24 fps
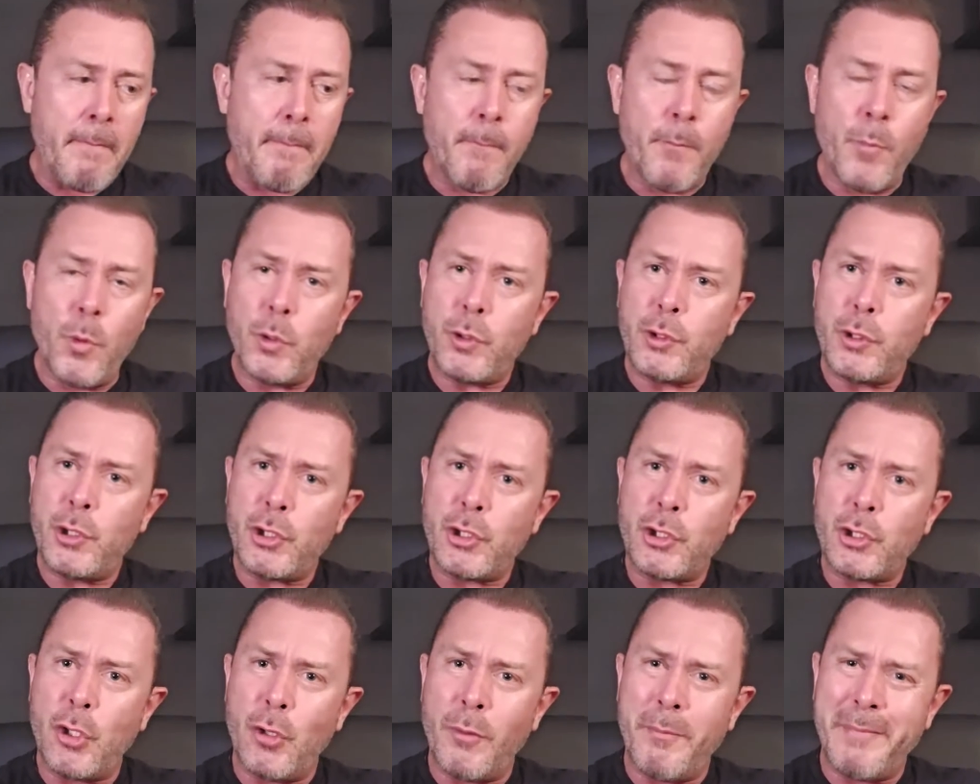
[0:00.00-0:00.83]

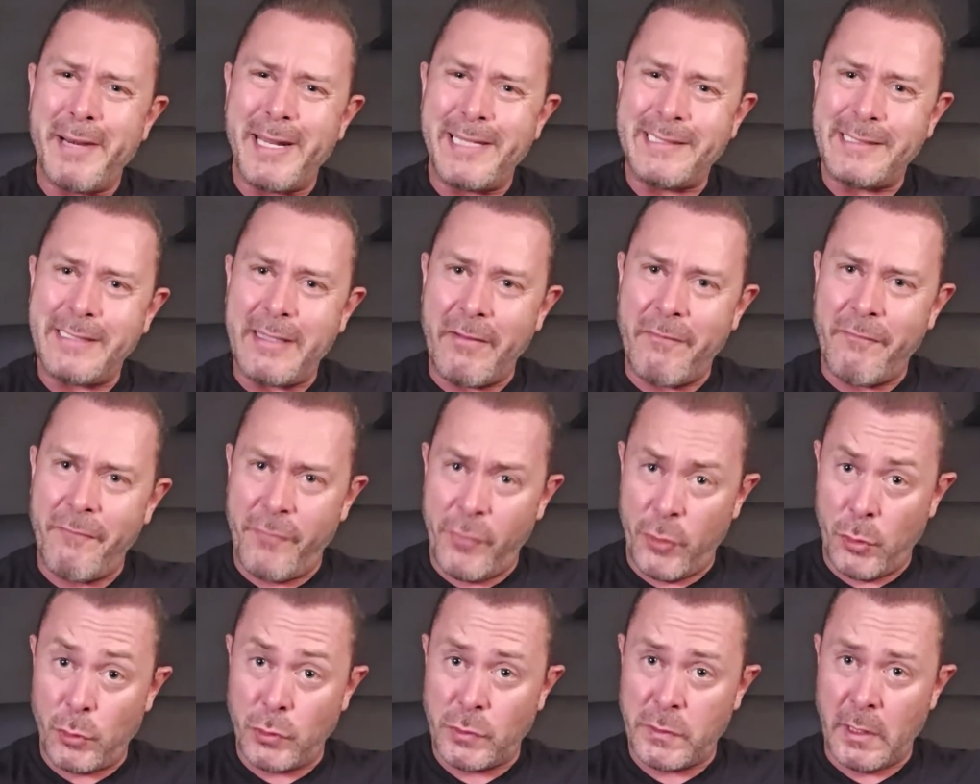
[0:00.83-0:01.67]
Muchos hombres se
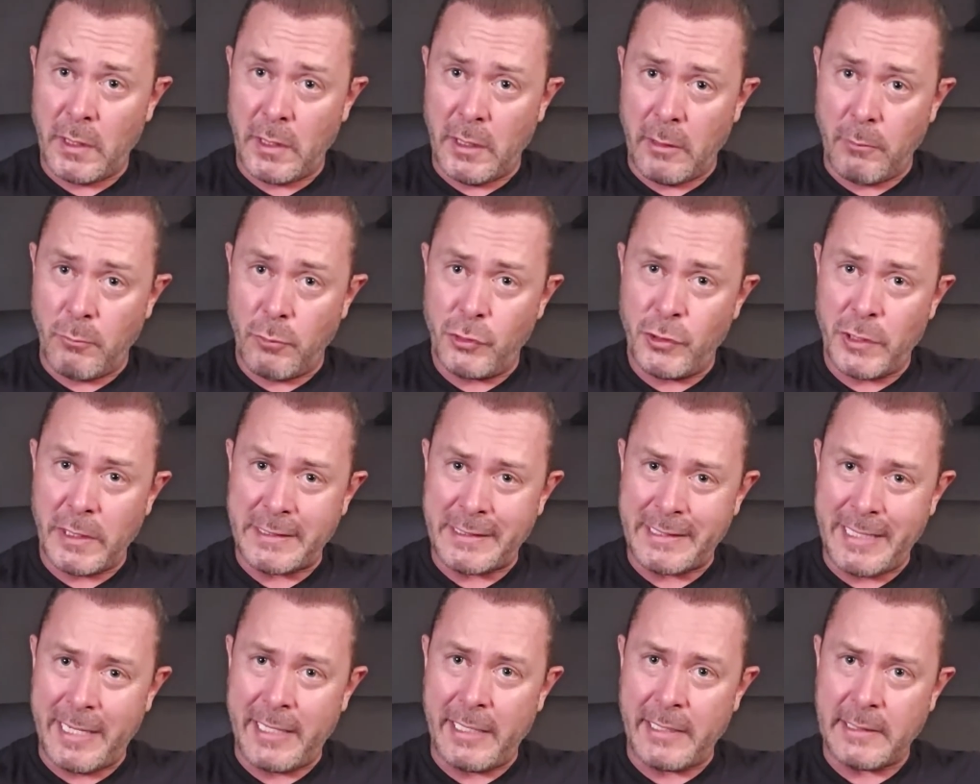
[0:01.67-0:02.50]
frustran en
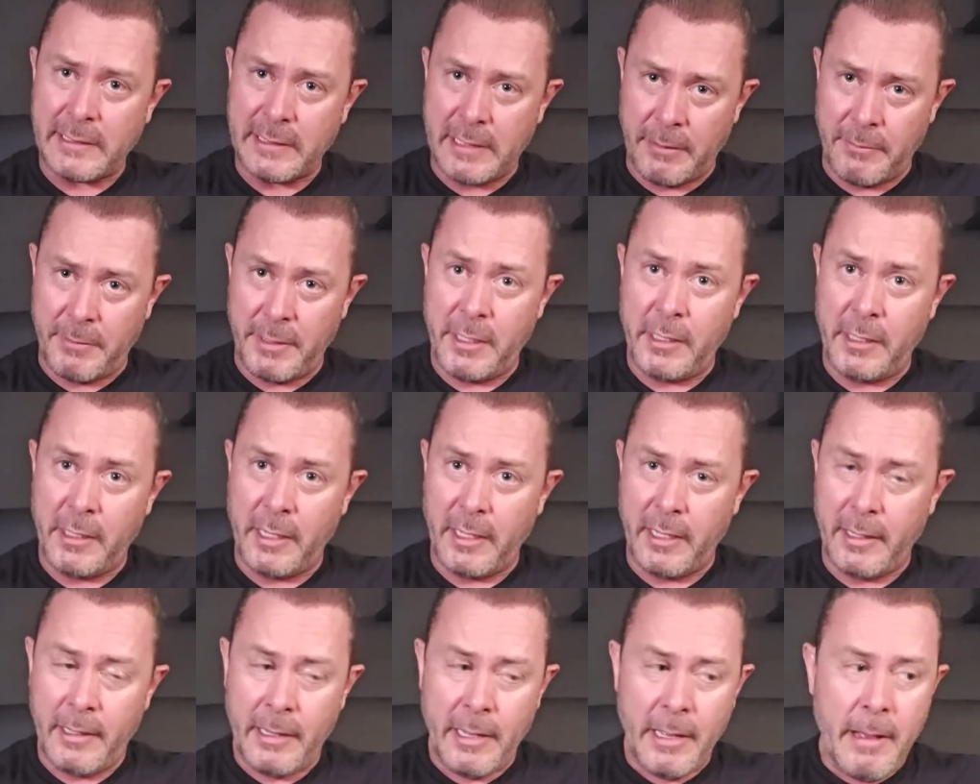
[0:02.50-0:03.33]
muchas áreas de
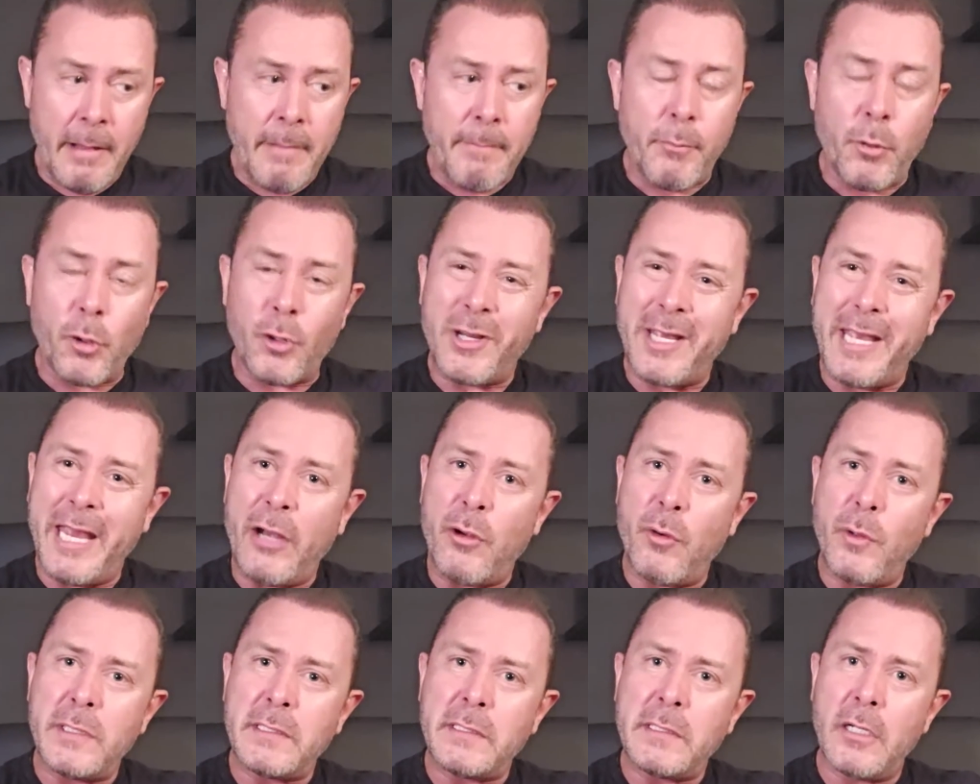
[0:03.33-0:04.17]
vida porque
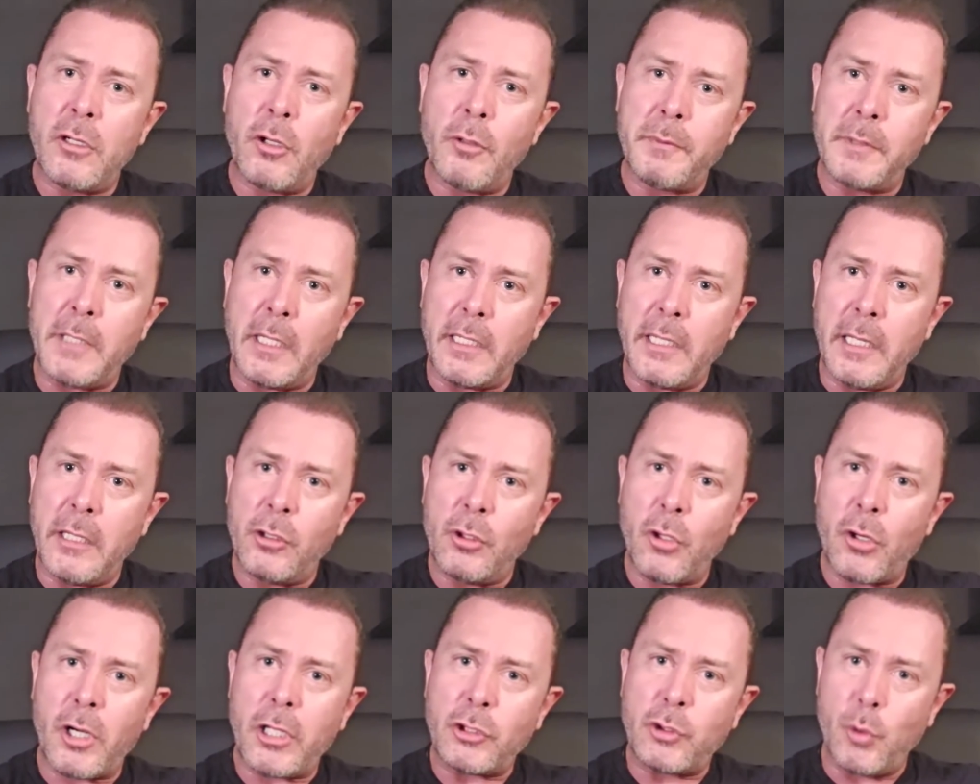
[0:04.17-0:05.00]
no están
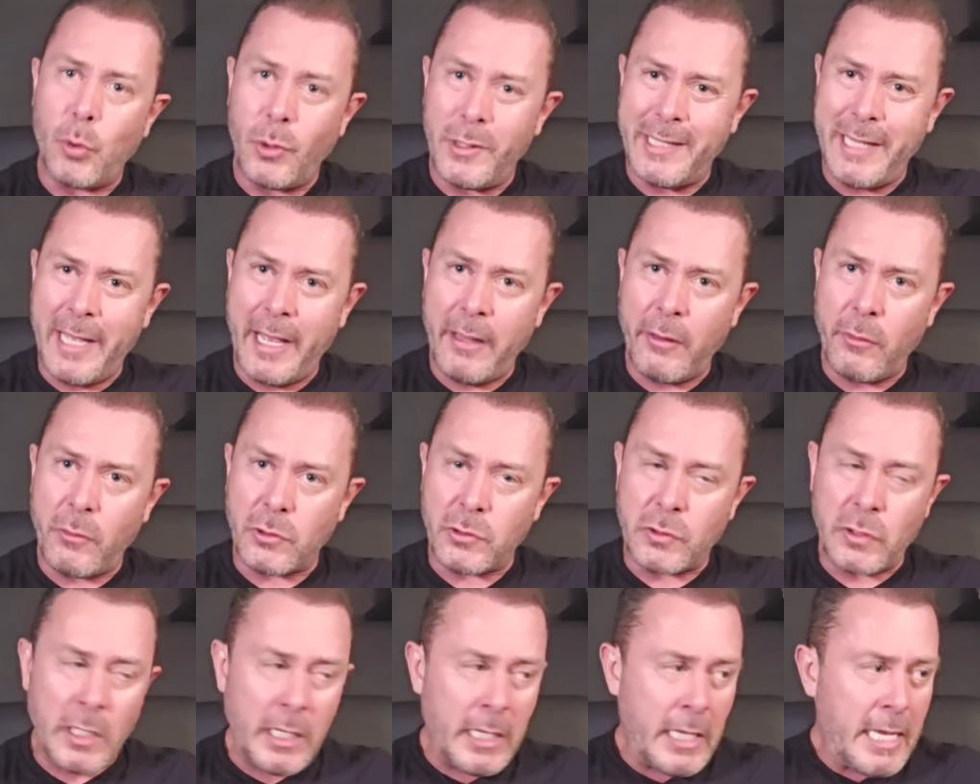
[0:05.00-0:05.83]
obteniendo
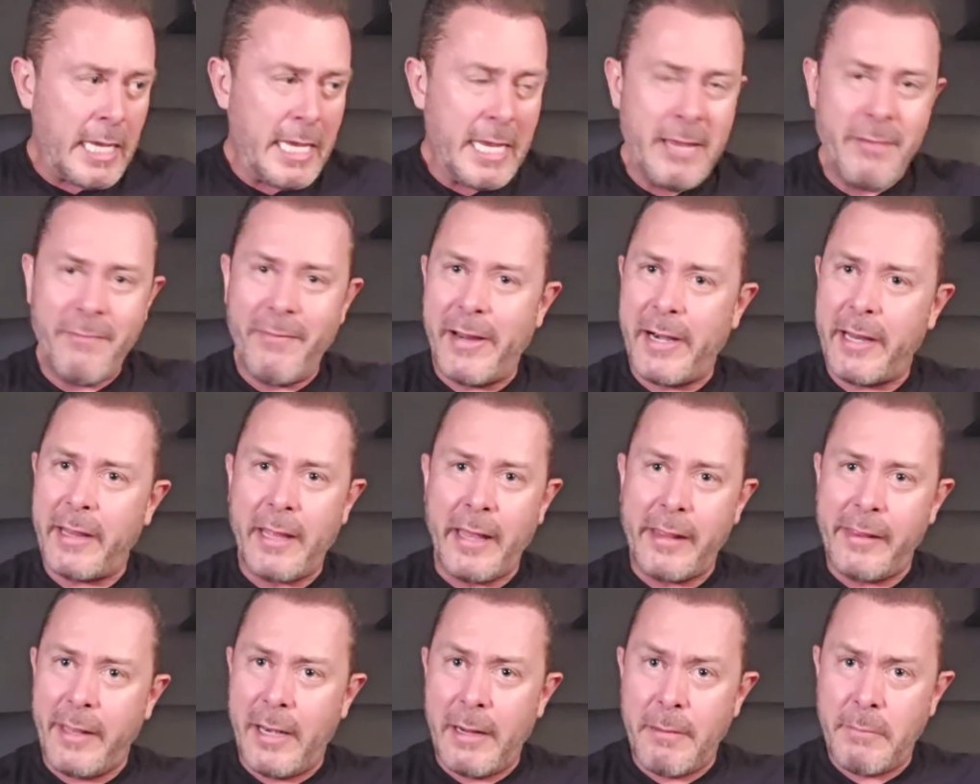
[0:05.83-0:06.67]
resultados y
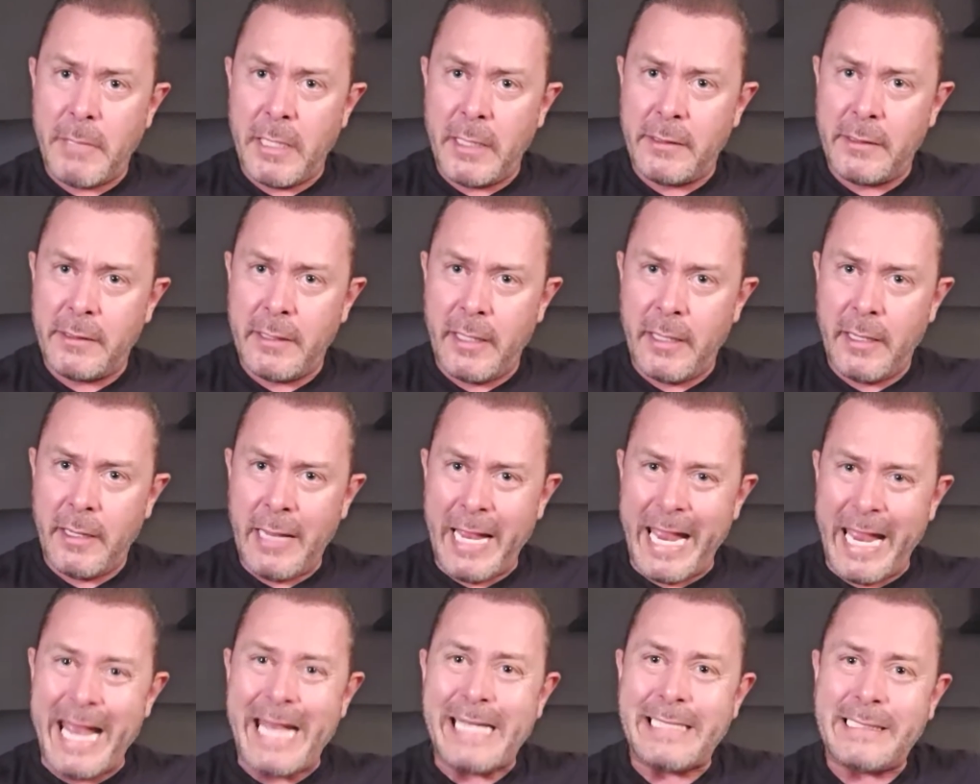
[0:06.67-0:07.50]

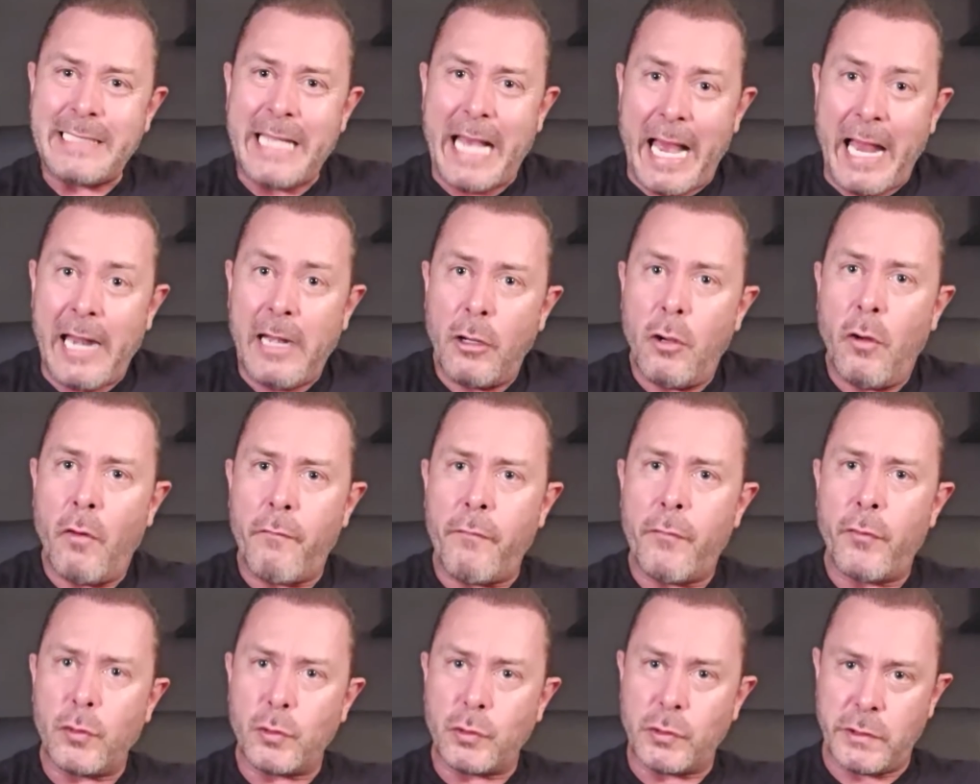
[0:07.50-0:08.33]
verdaderamente es algo
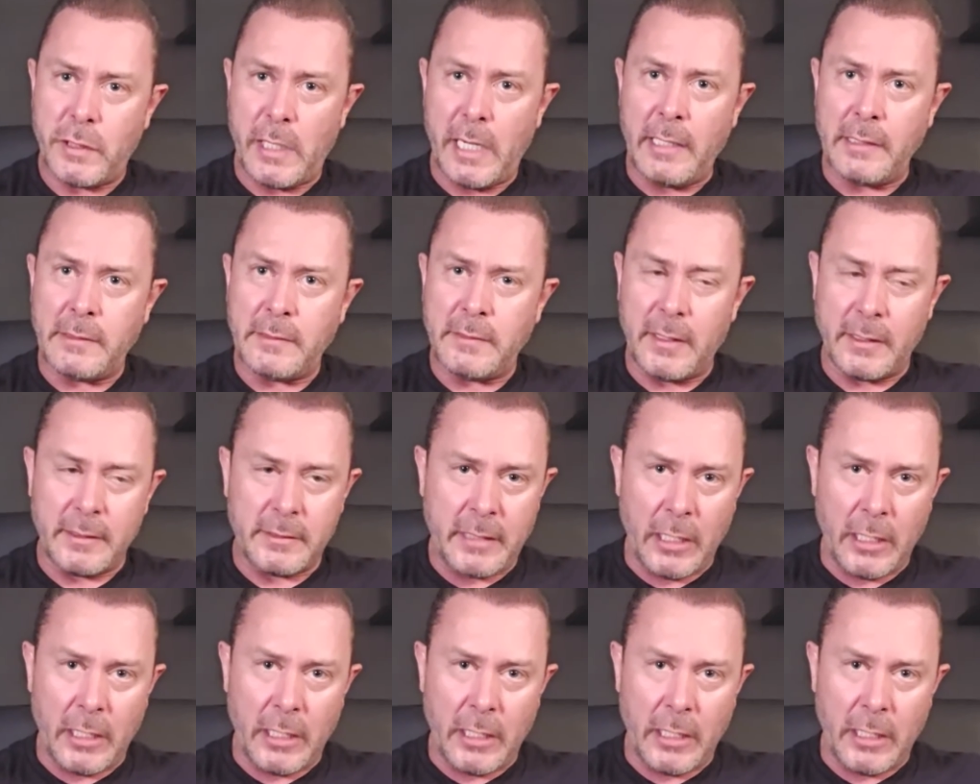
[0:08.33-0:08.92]
frustrante.